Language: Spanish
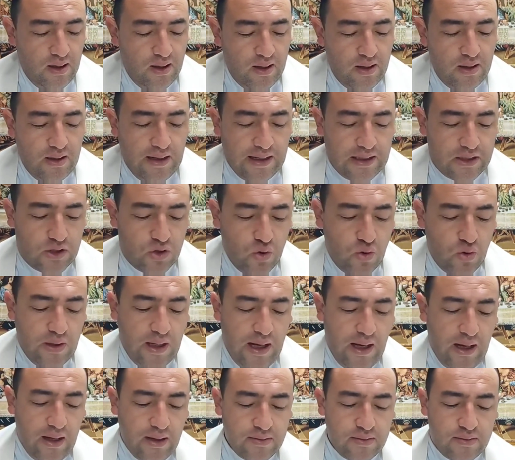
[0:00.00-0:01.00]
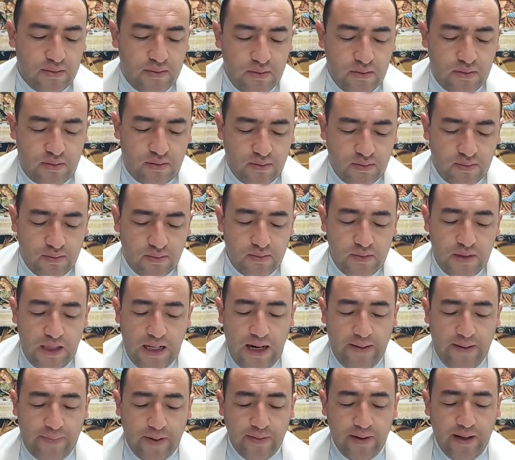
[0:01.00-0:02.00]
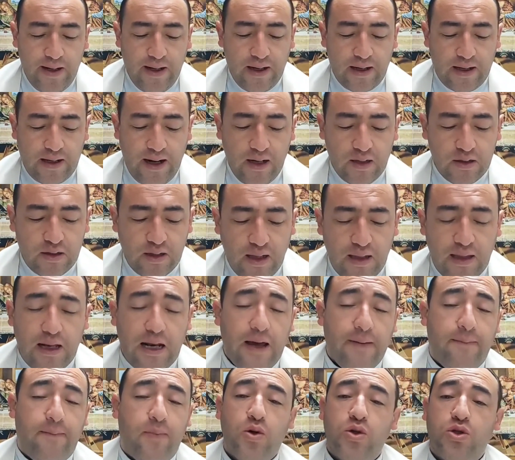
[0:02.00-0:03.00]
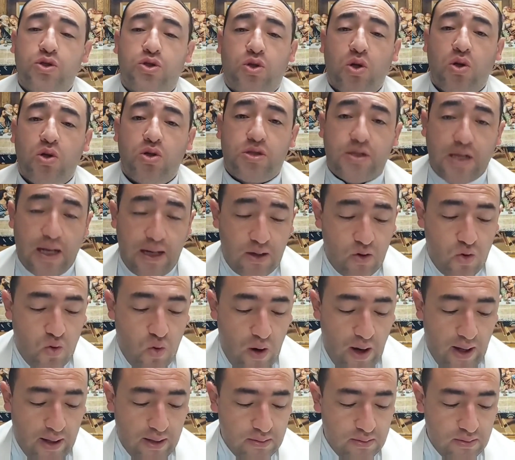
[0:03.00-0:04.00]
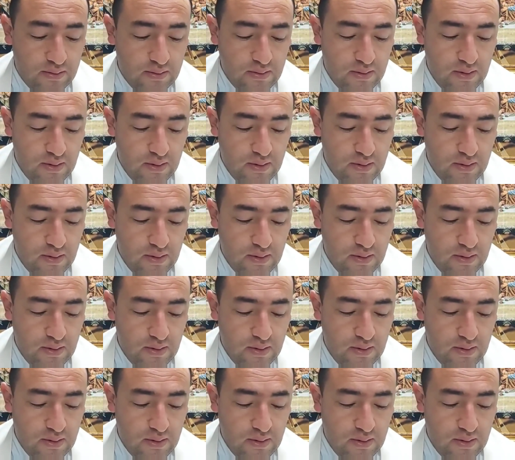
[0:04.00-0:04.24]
Lectura de la primera carta del apóstol San Juan.